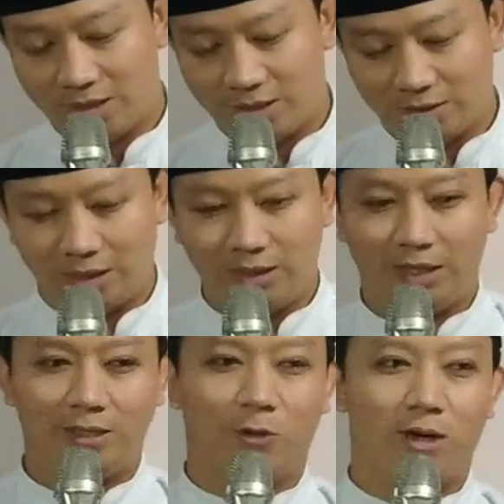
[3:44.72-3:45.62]

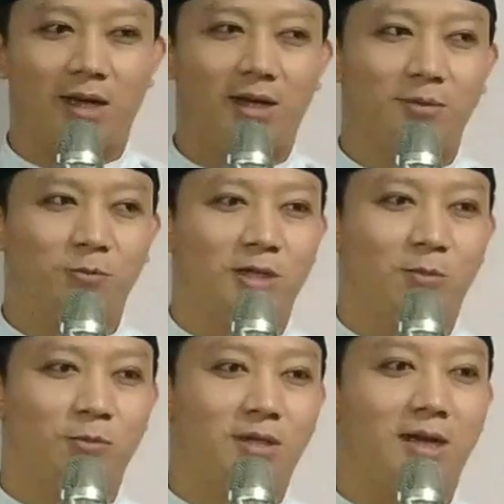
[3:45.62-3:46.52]
Tering doa
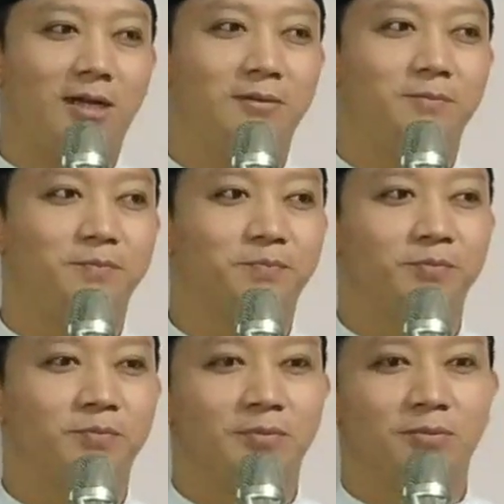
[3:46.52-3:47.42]
mudah-mudahan
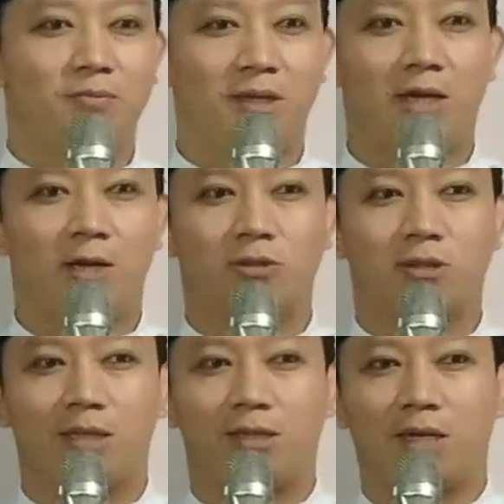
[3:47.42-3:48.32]
beliau
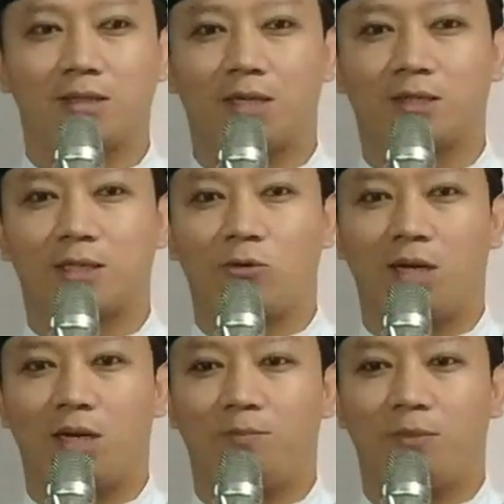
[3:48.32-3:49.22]
senantiasa selalu
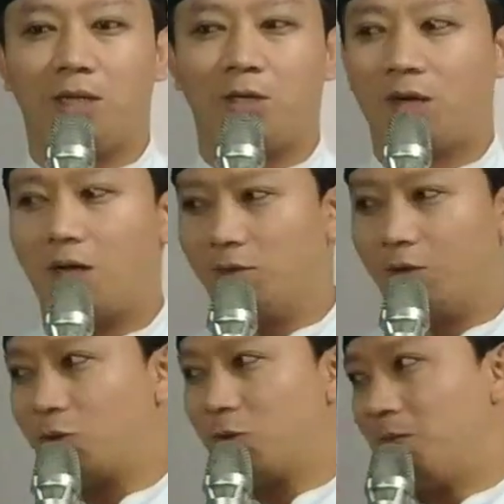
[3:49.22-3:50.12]
dalam lindungan
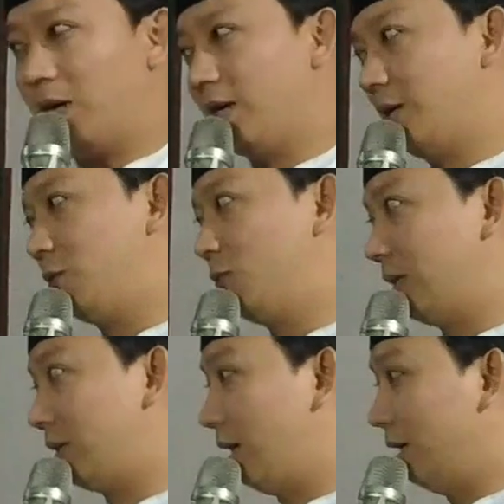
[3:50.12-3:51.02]
Allah Subhanahu
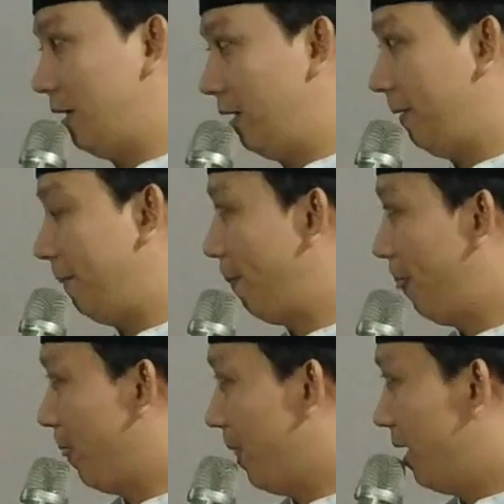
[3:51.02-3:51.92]
wa taala.
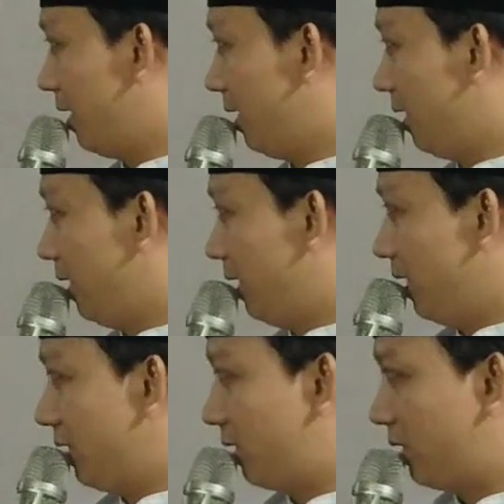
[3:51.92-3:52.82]

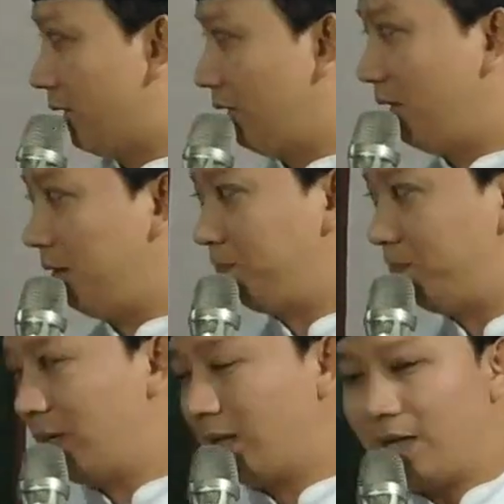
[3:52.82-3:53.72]
Segenap
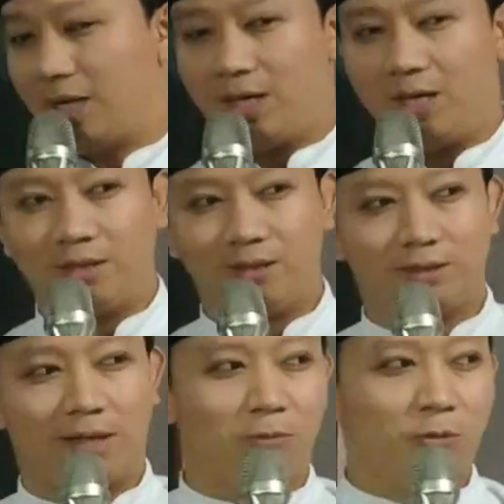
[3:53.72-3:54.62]
para
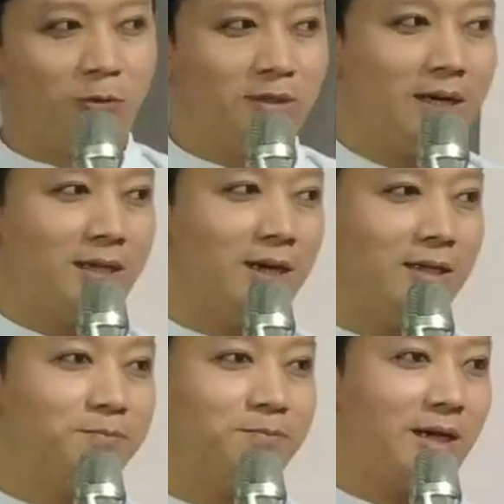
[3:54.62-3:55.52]
tamu
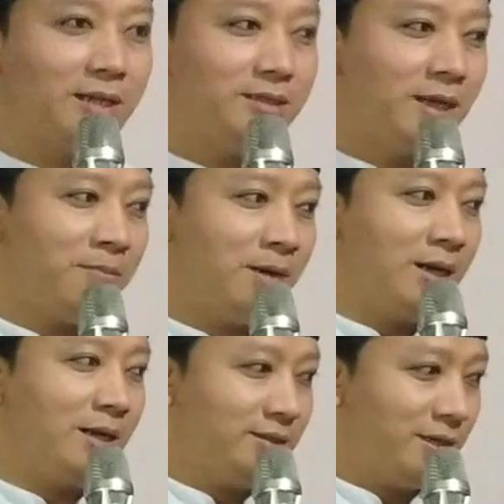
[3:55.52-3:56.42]
undangan, para
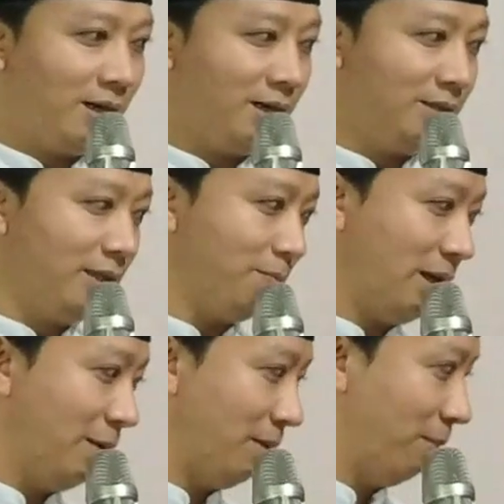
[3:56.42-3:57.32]
jamaah yang hadir
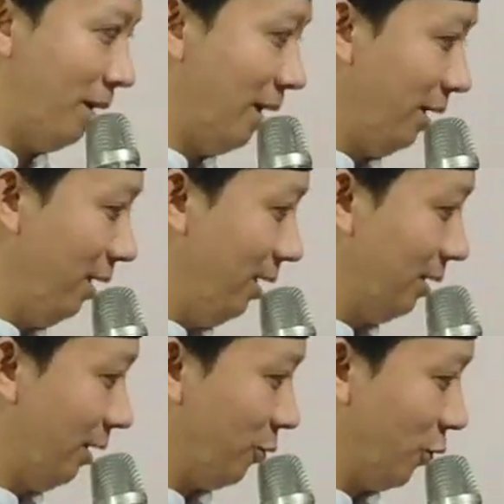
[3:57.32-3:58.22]
pada malam hari ini
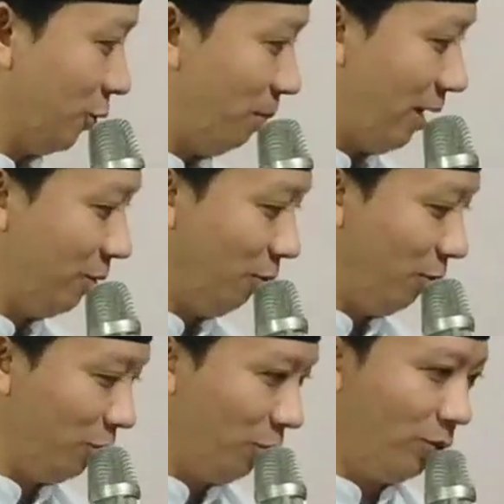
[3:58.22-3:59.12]
terkhusus para
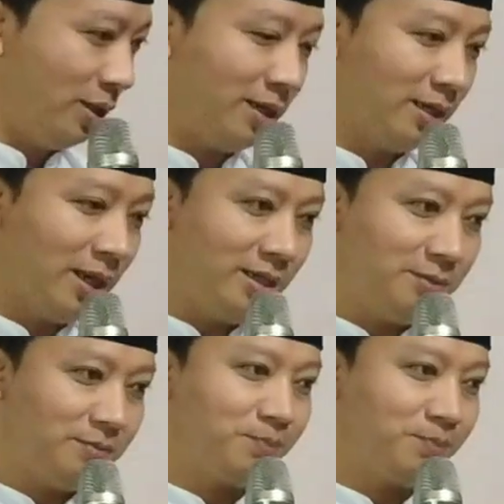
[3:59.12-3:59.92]
guru-guru yang lain